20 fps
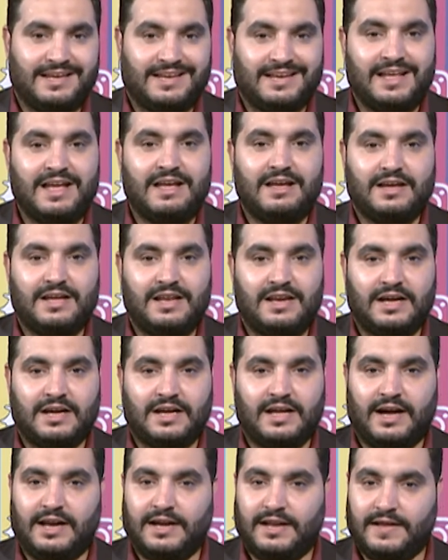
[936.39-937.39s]
لا
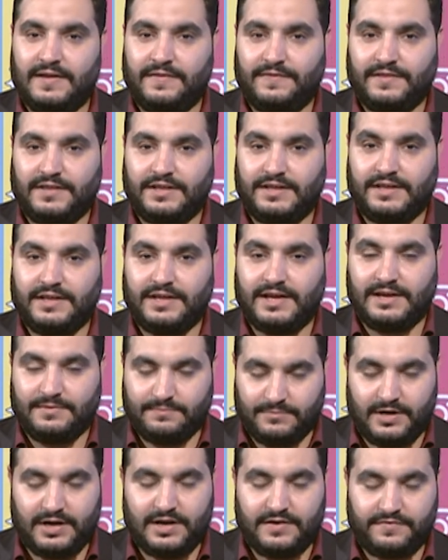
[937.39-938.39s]
قلق على هذه
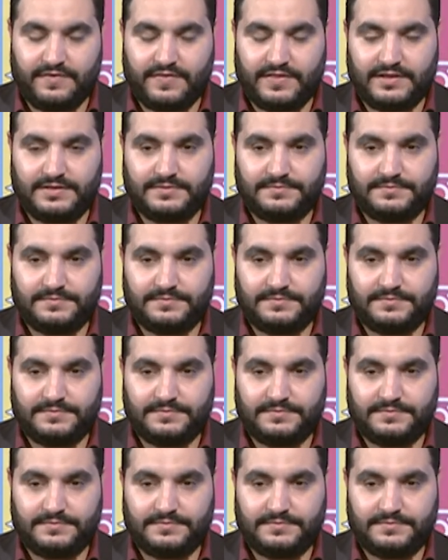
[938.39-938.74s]
المحافظة